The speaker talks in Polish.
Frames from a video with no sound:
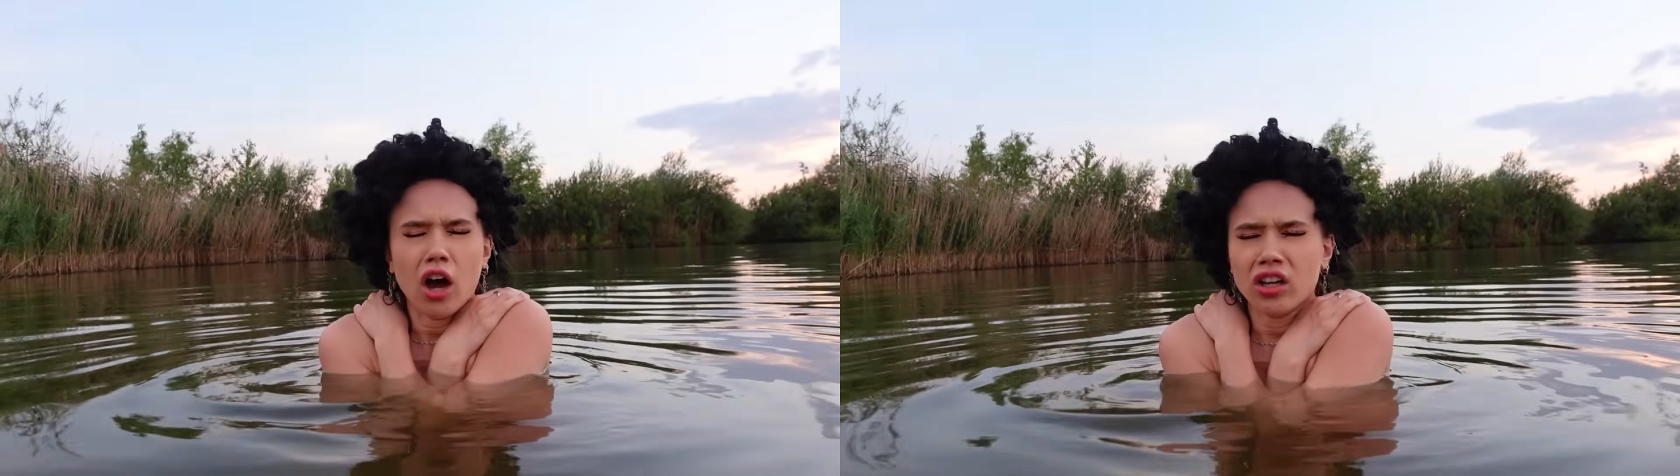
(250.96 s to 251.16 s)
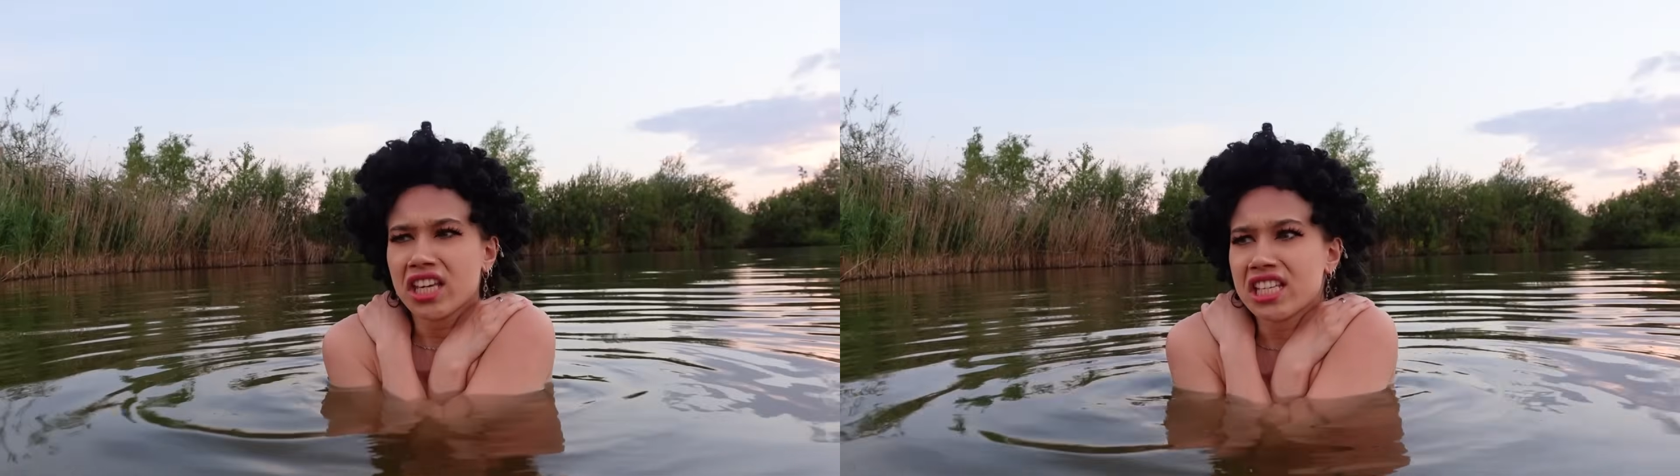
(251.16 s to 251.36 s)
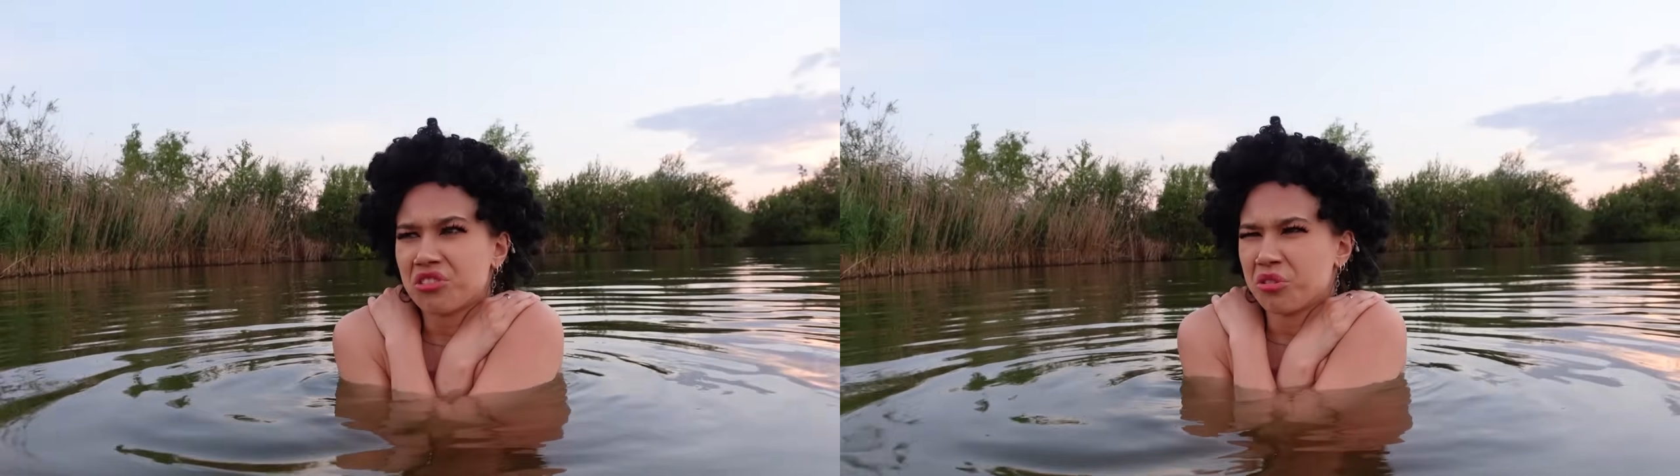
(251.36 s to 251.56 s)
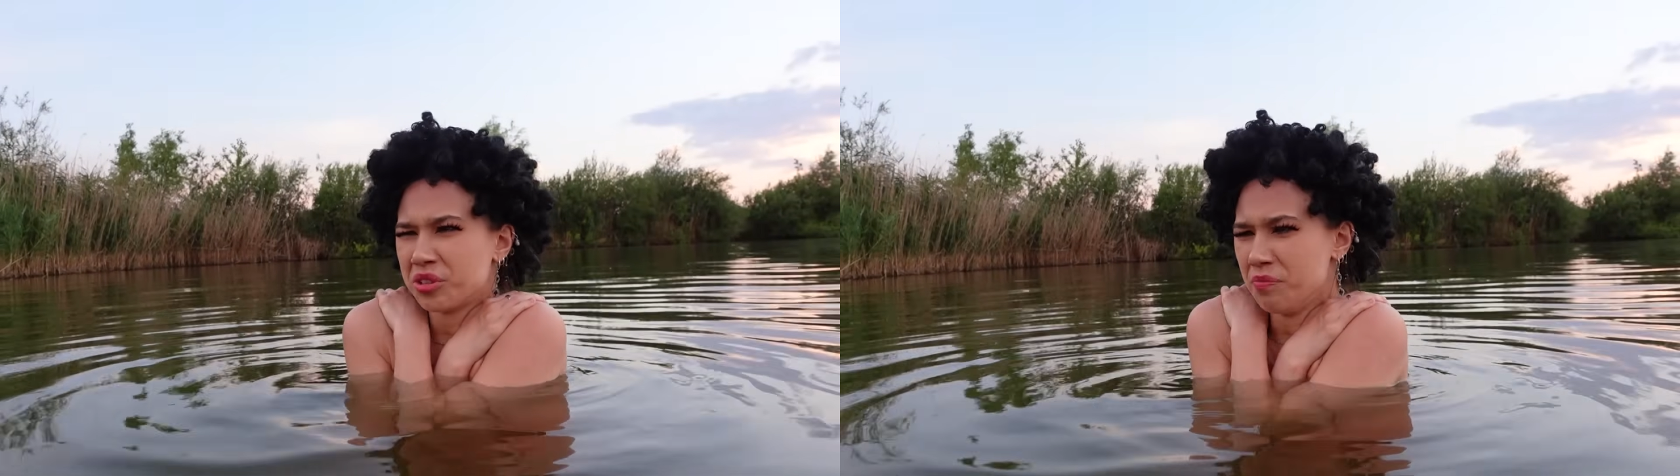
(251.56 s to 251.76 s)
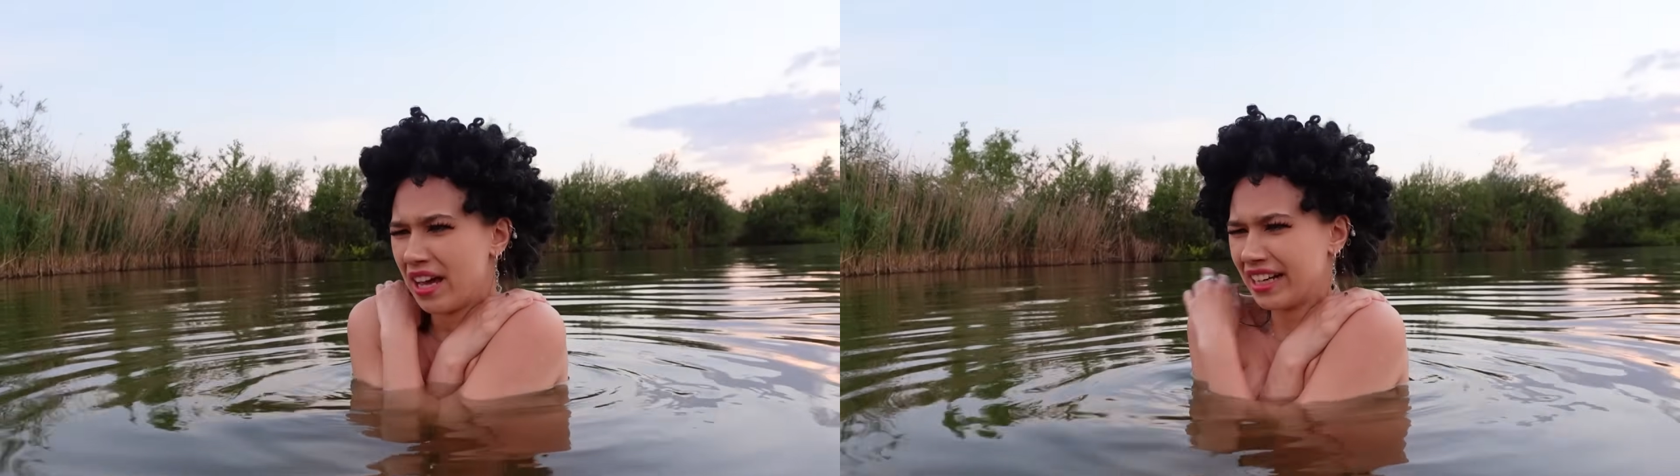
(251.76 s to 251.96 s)
O
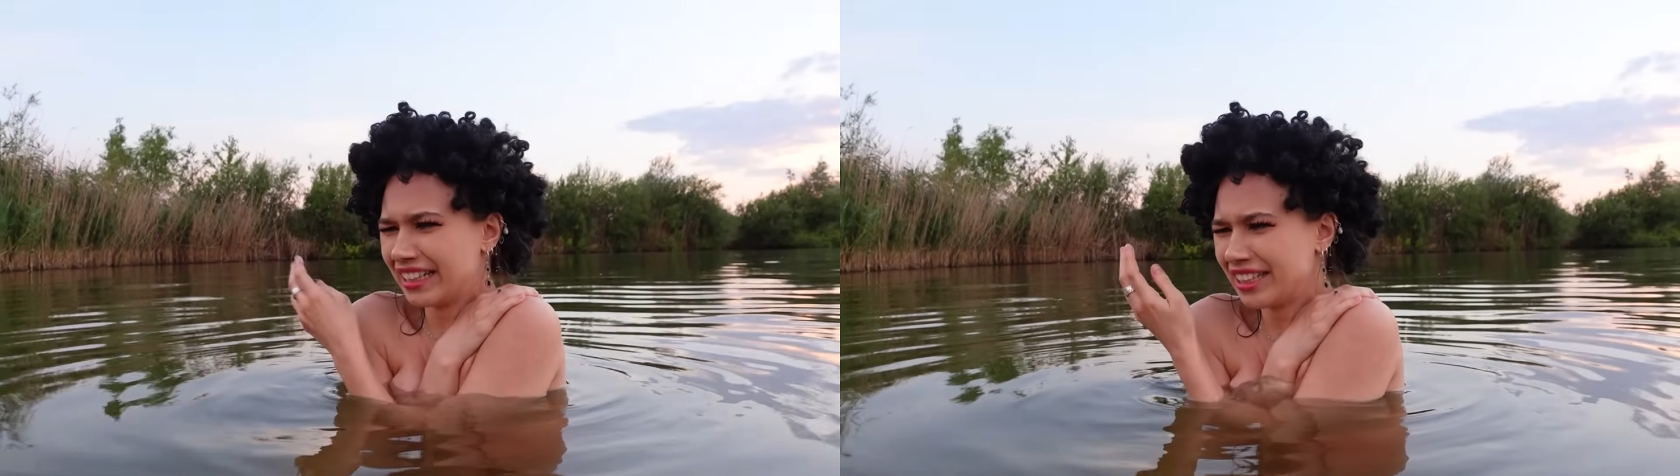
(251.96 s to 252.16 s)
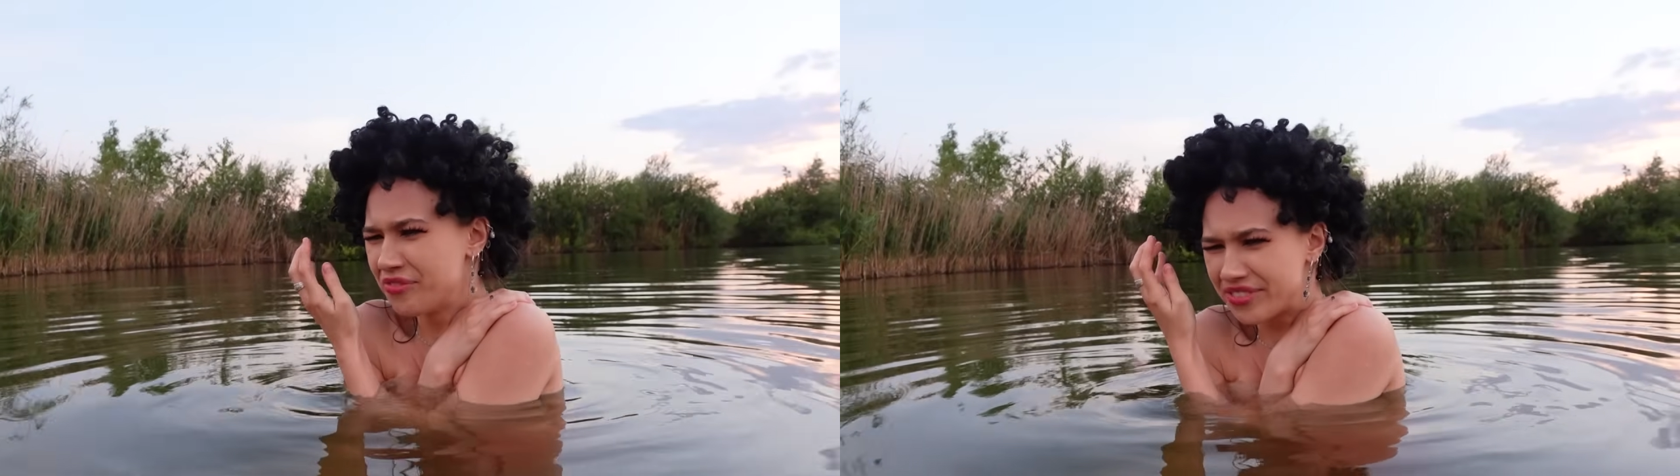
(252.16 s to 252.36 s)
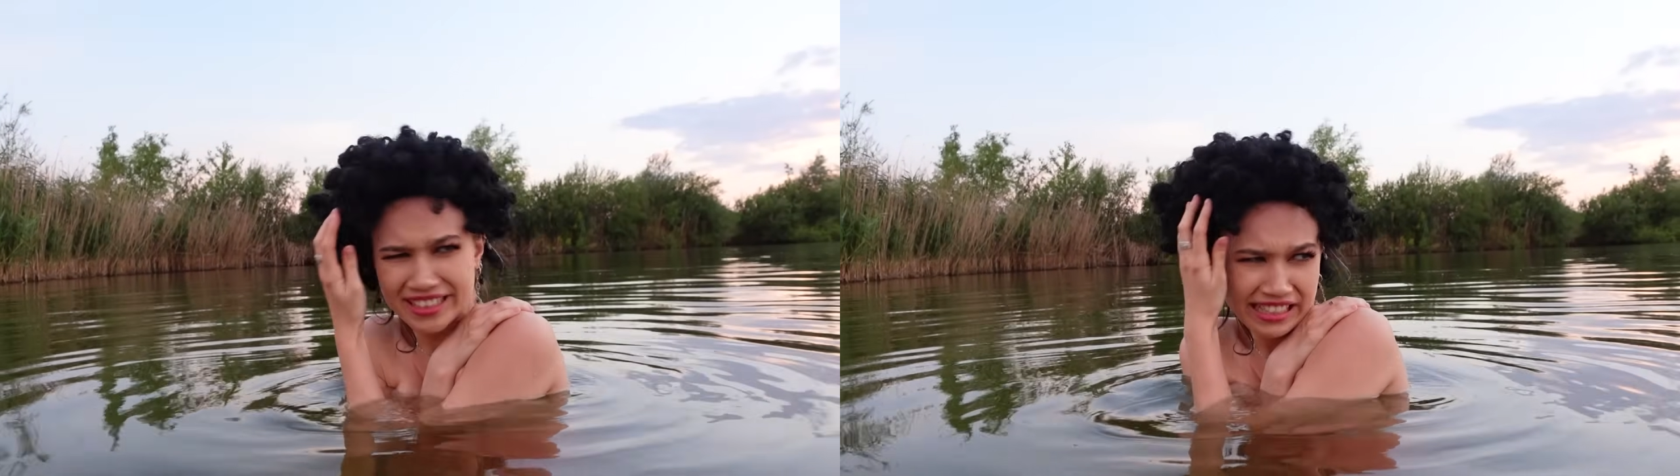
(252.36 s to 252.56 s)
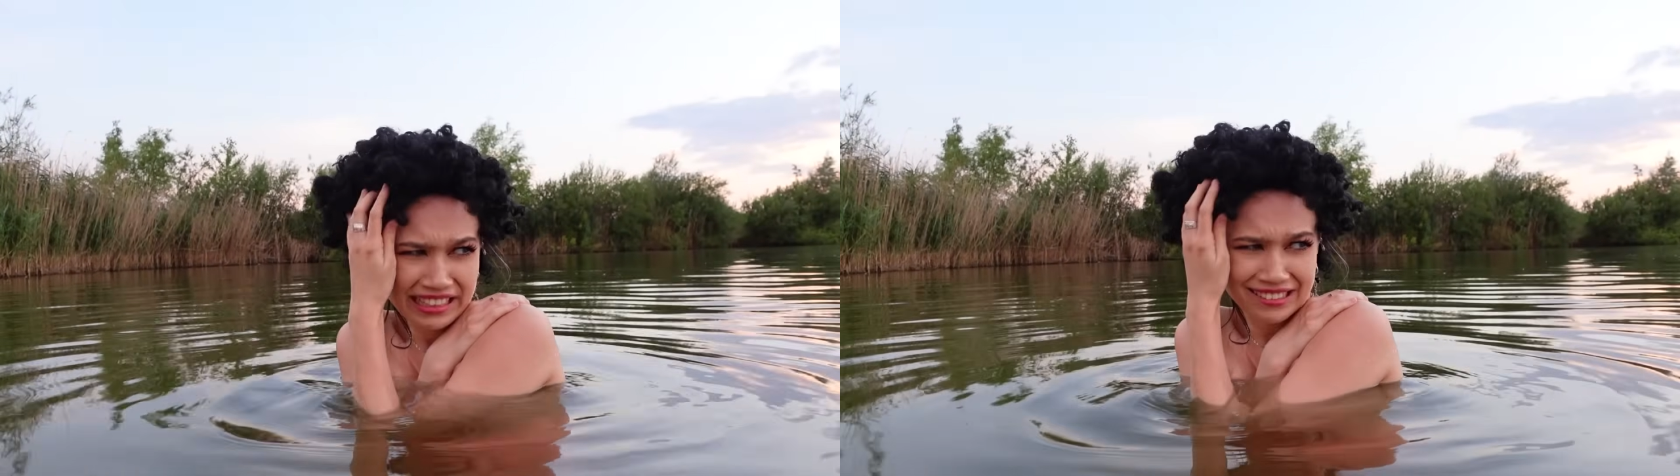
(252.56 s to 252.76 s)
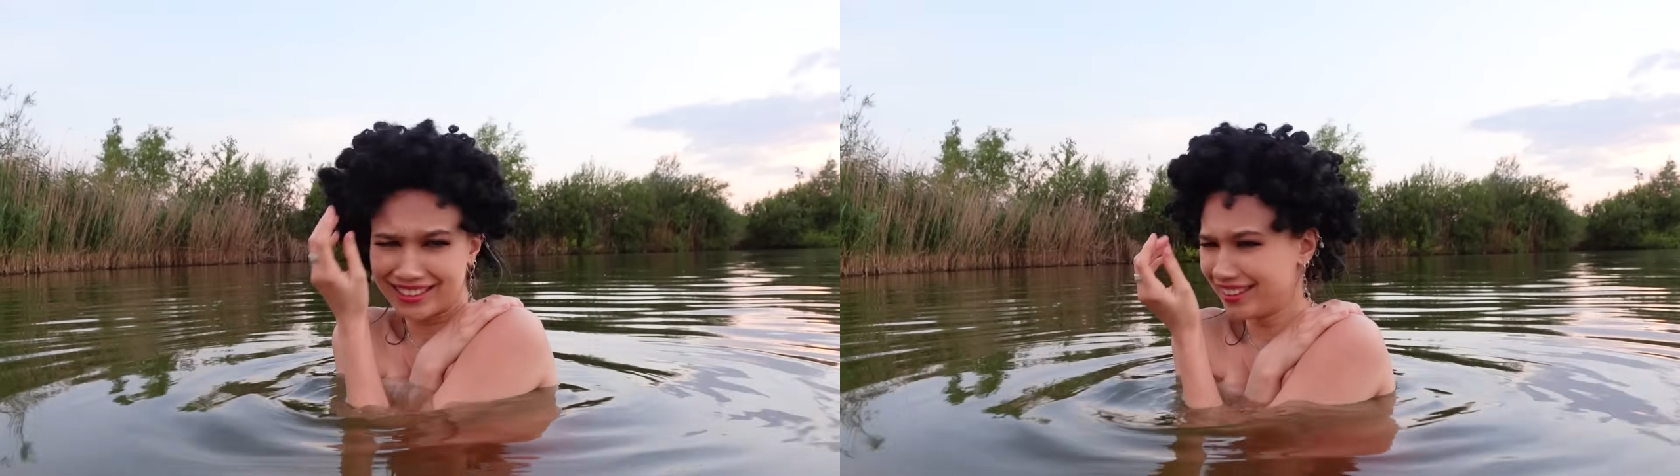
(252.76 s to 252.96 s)
Jezus Maria, jaki
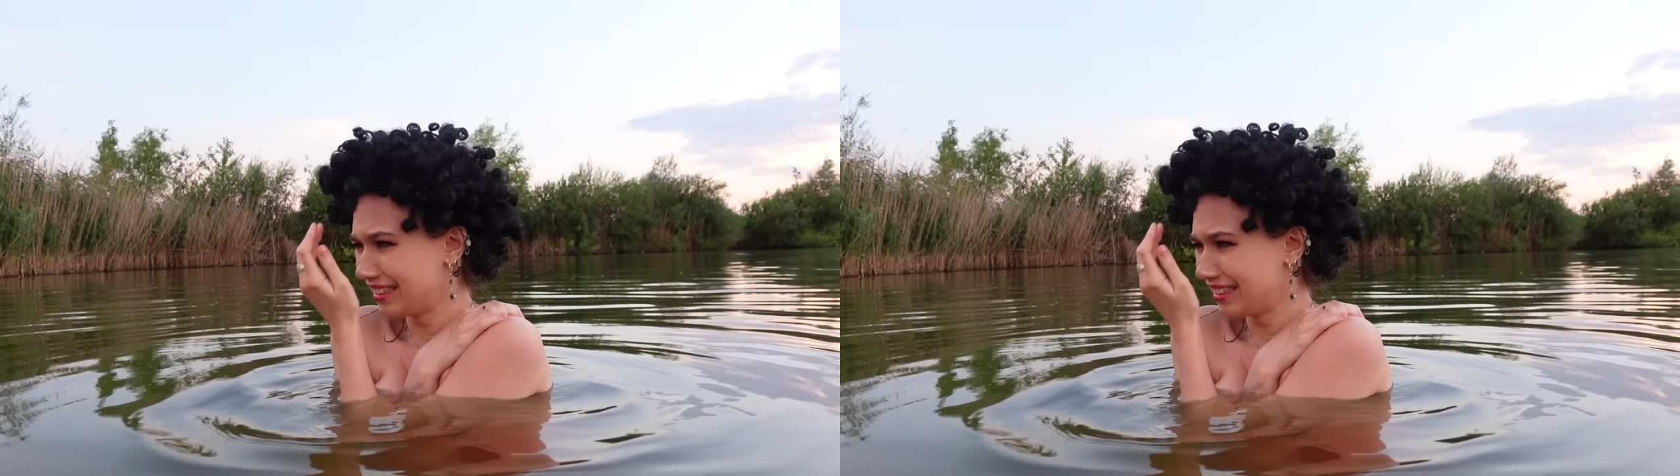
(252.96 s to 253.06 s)
wstyd!